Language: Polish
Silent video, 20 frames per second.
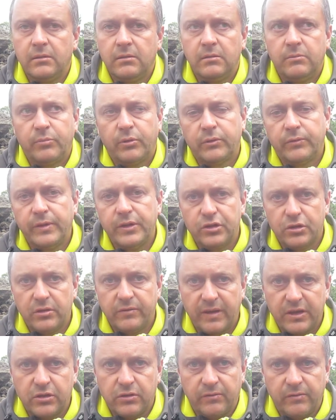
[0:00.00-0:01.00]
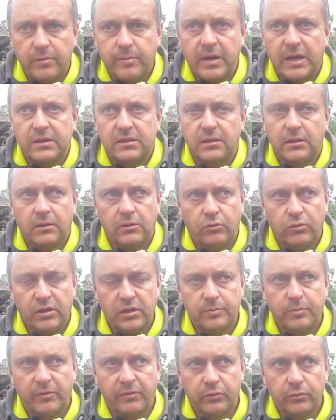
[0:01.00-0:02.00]
y, podwyższy Waszą wibrację, które
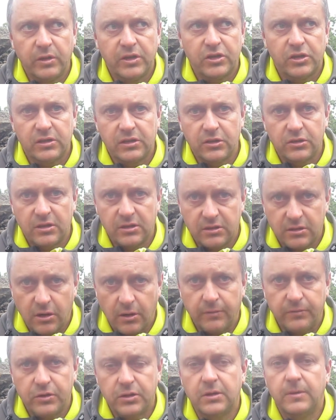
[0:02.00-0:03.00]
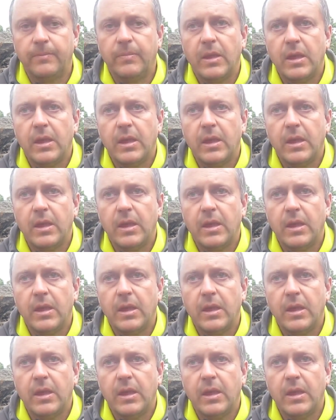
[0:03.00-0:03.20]
spowoduje, że jesteście zdrowsi,